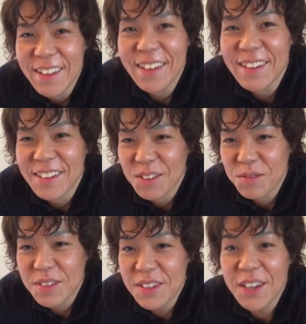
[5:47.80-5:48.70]
欲しいんですかやっぱり
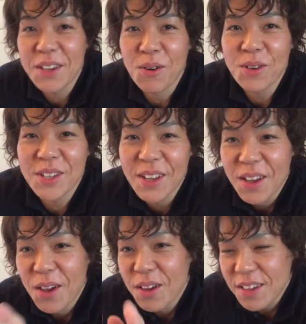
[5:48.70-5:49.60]
いやいや欲し
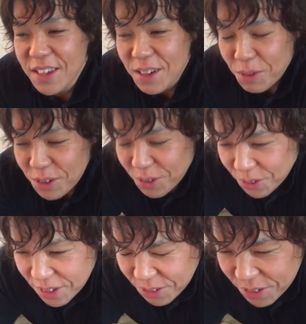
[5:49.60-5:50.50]
いやいやあ
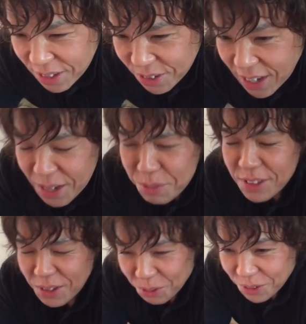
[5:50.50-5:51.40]
のいやあのいやの買えま
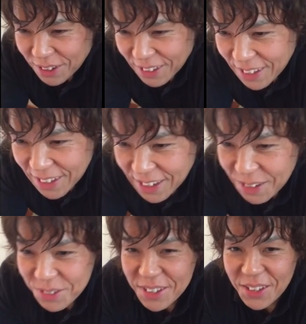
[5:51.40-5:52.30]
せんよ僕はねいやい
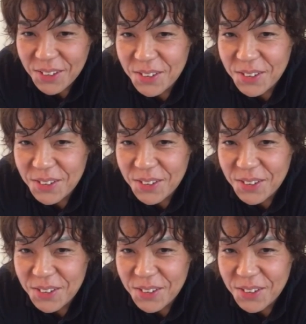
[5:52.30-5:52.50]
やい買や